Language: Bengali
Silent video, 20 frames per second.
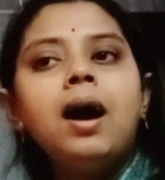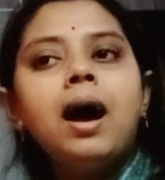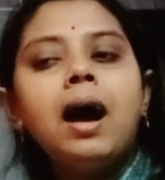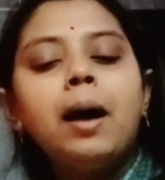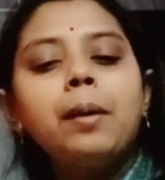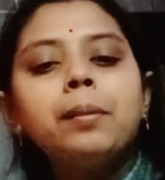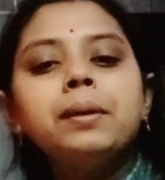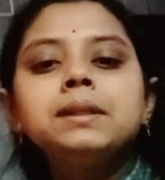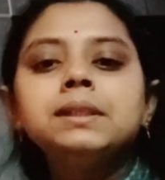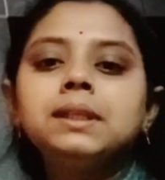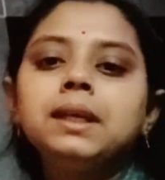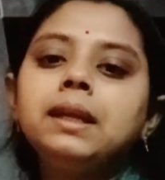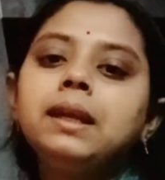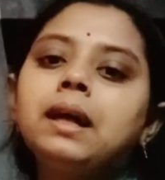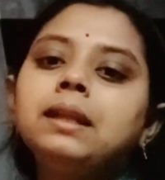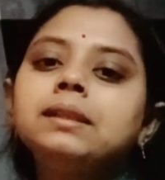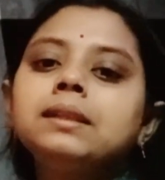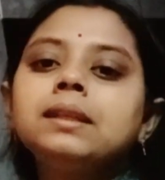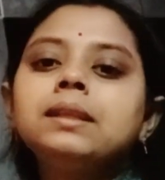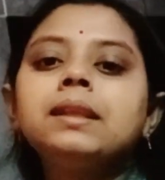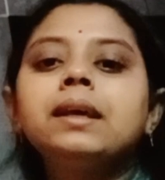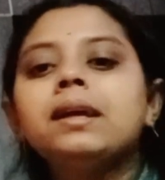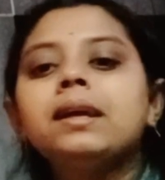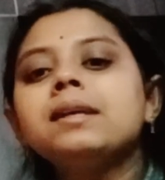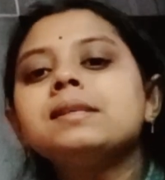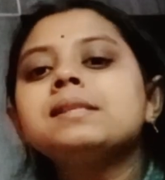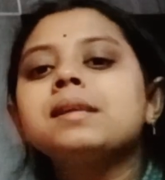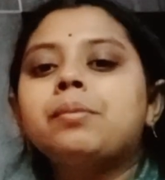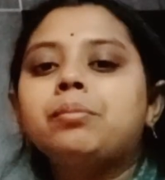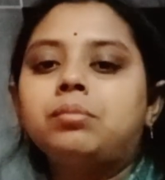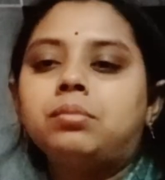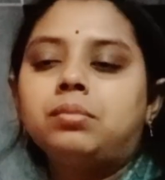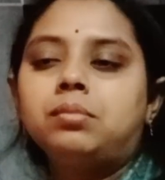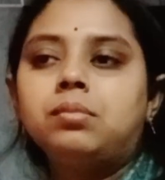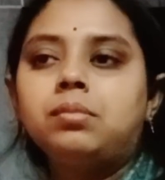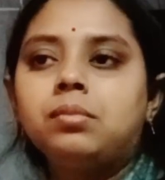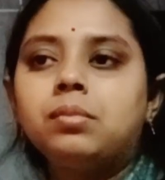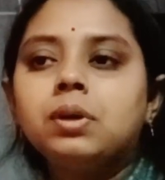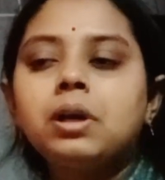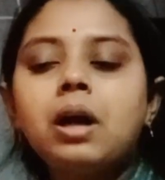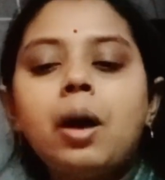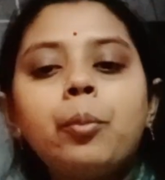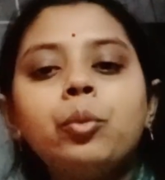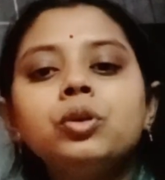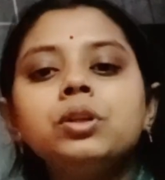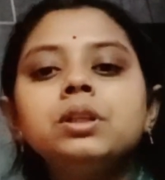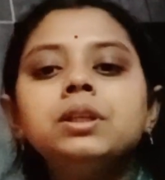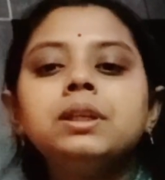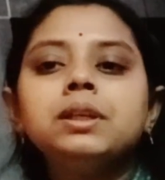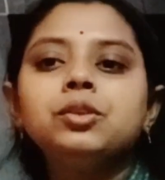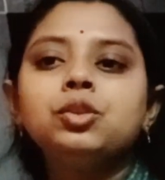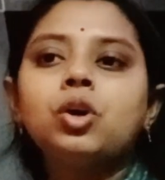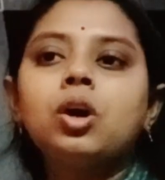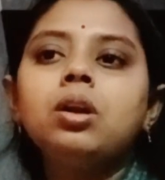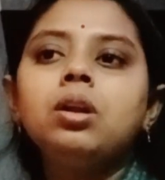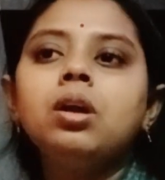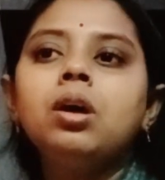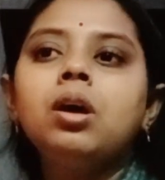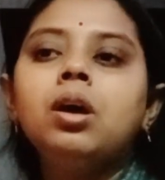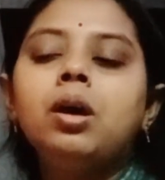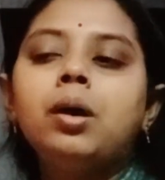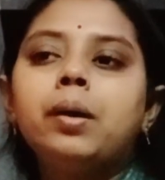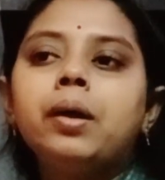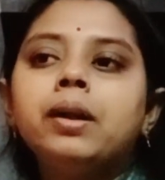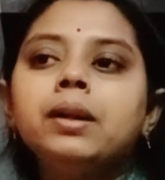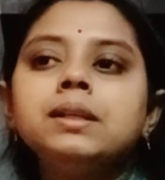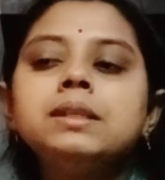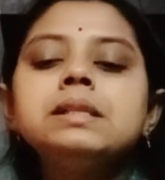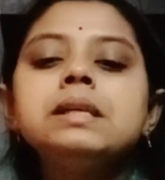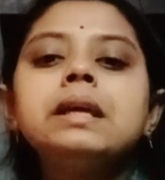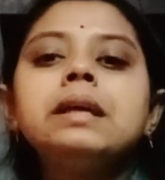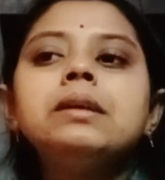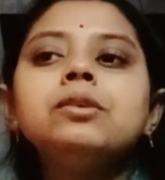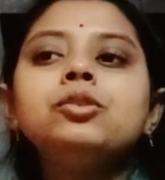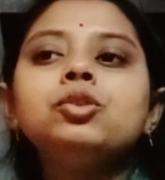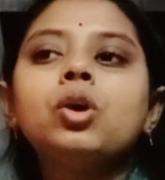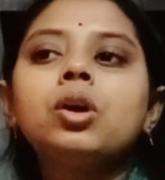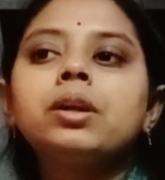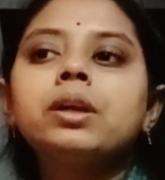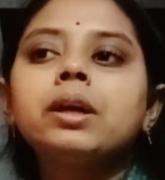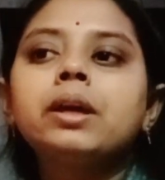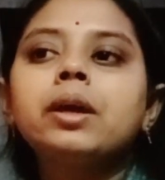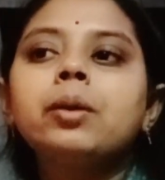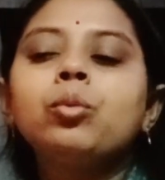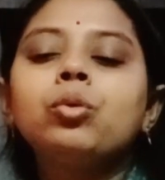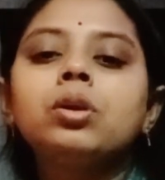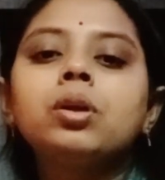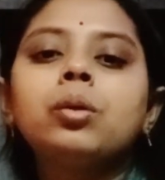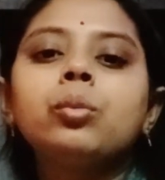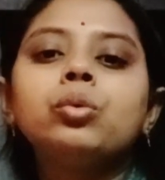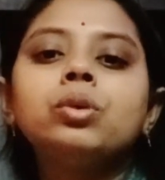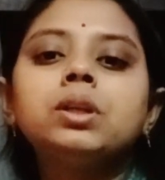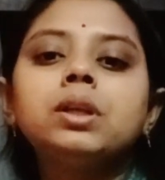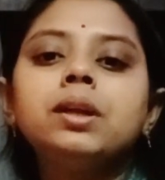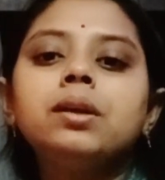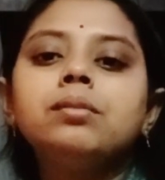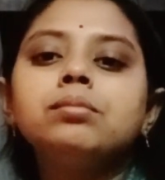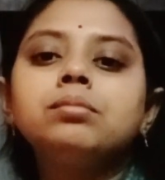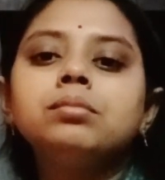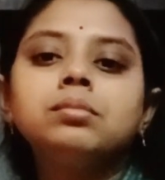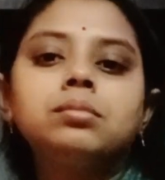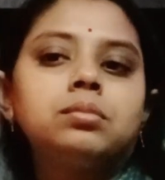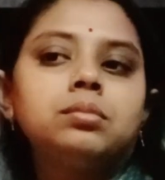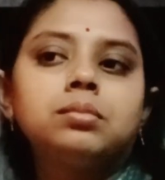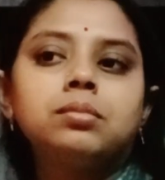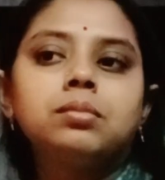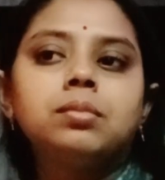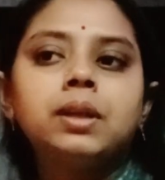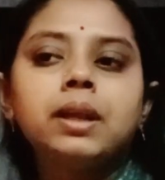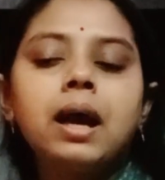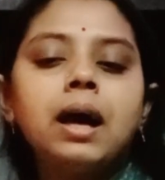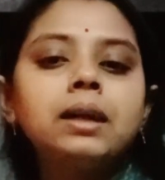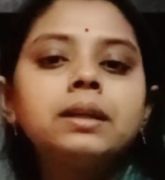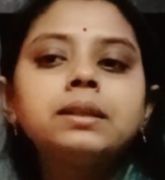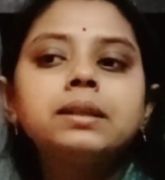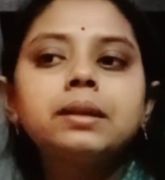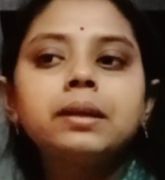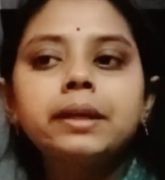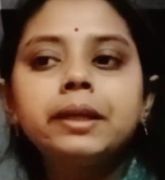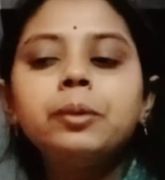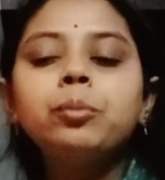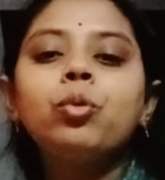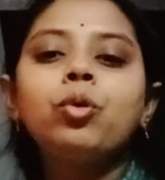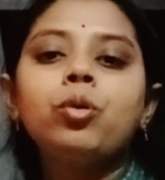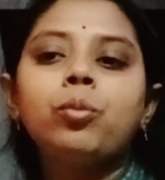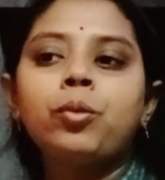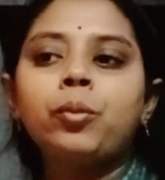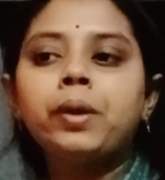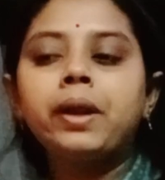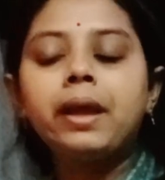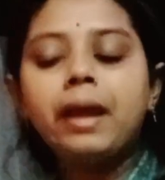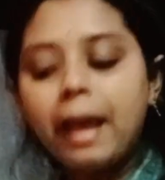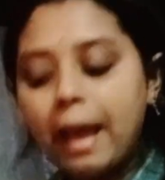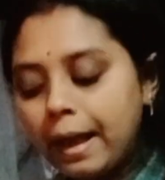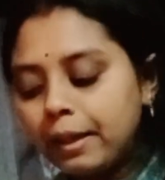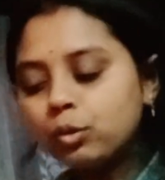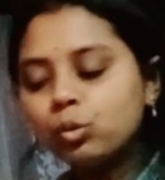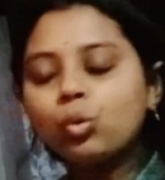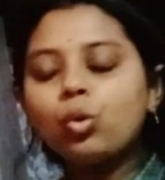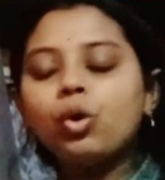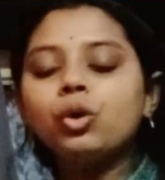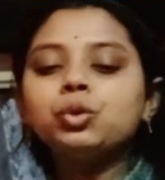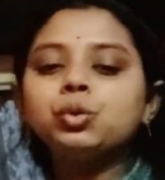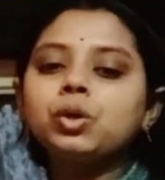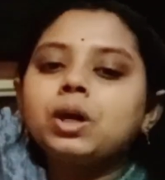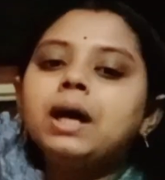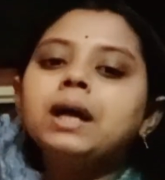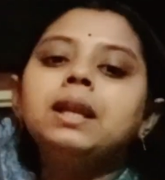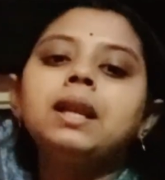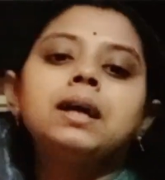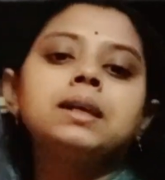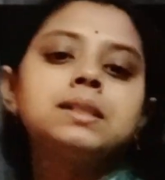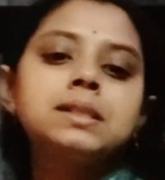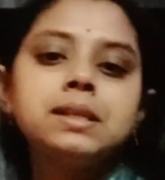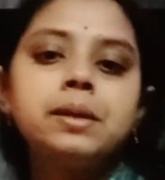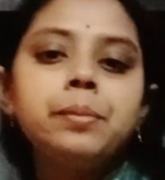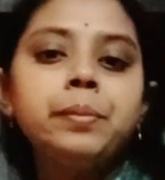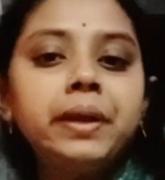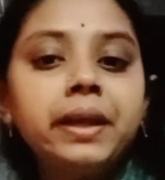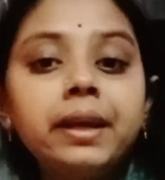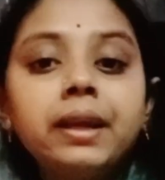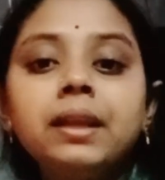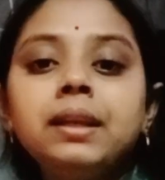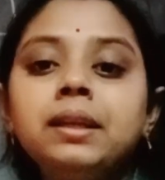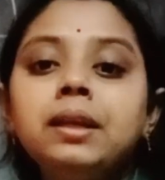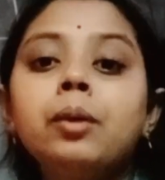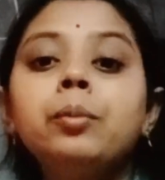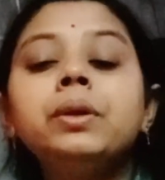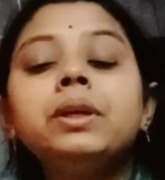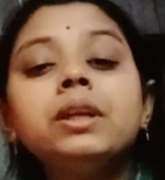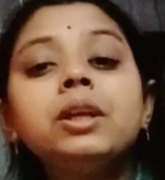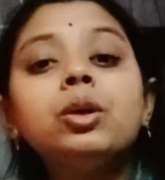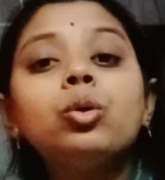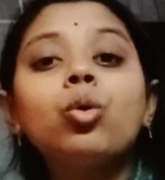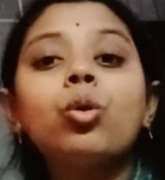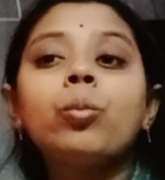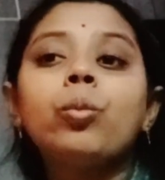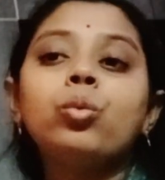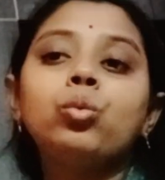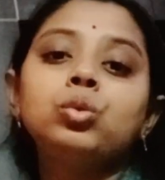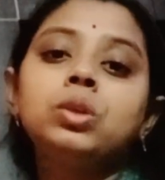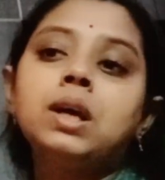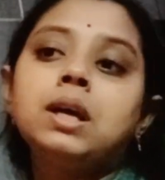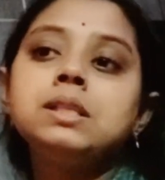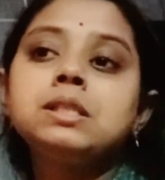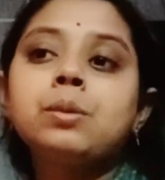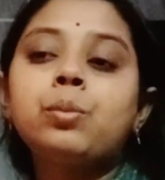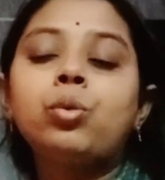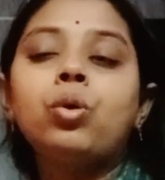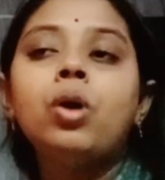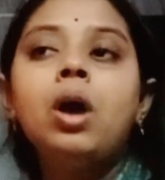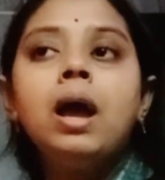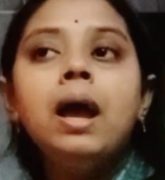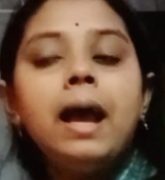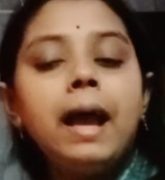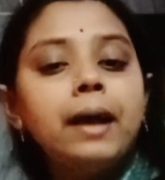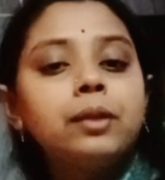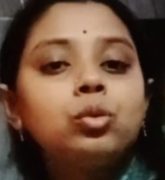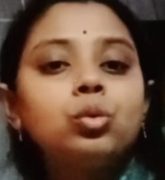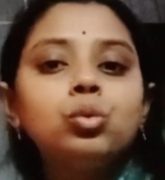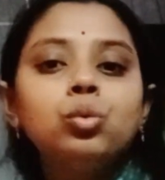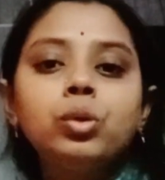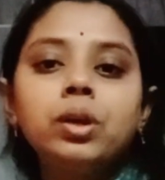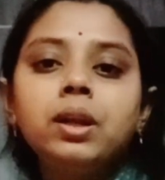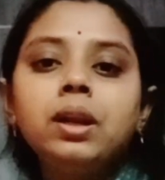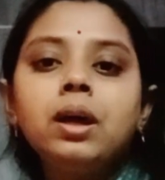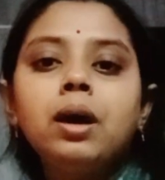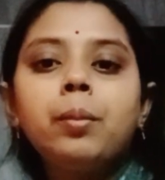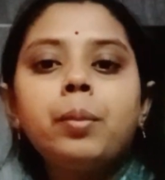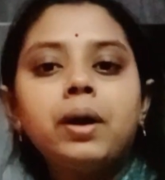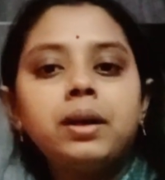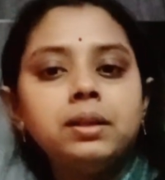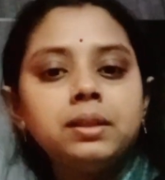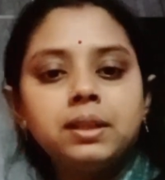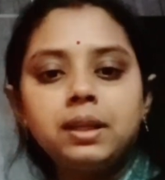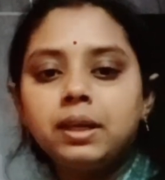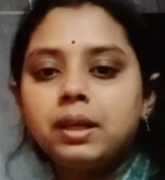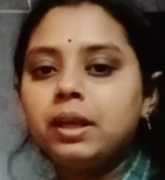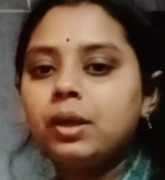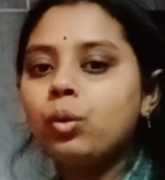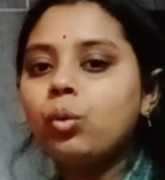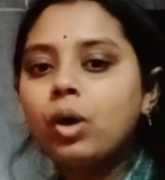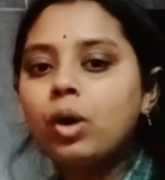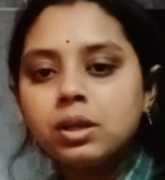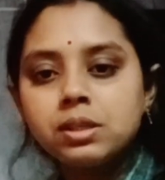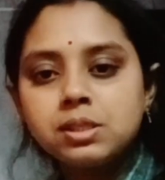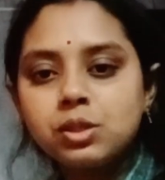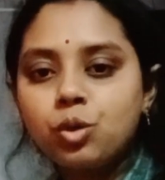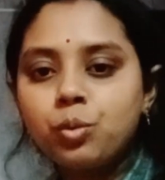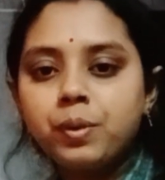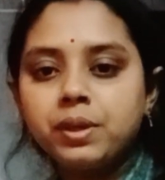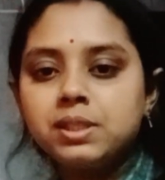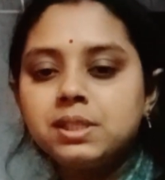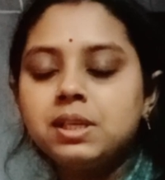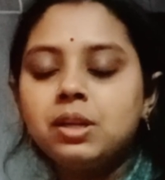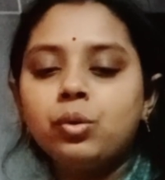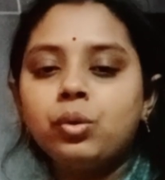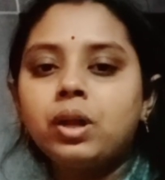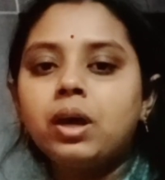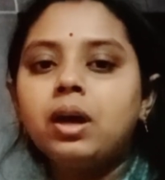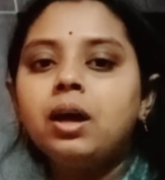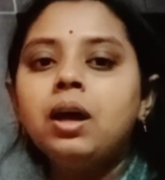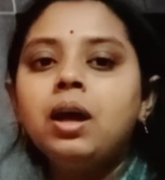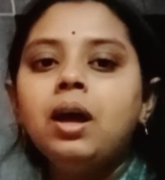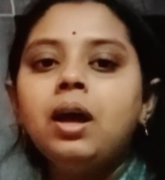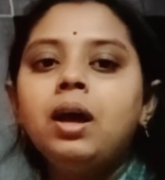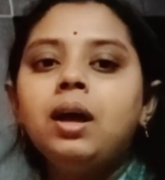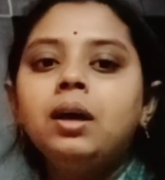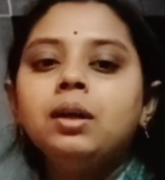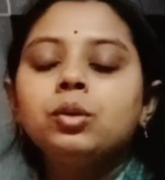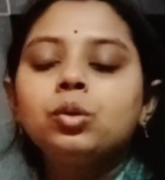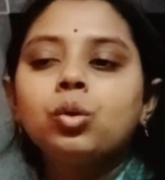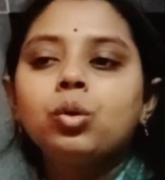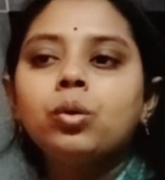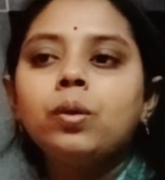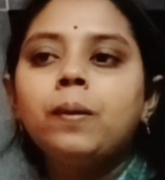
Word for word: আবার সেই রাত্রে থেকে সেম কাঁপুনি দিয়ে জ্বর মানে সেই জ্বরটাকে মোটামুটি মানে আট কি বলবো মানে এত অসহায় লাগছে মেয়েকে নিয়ে আমি কি করব কোথায় যাব এত দূরে না বাড়ির থেকে কেউ আসতেও পারছিল না তো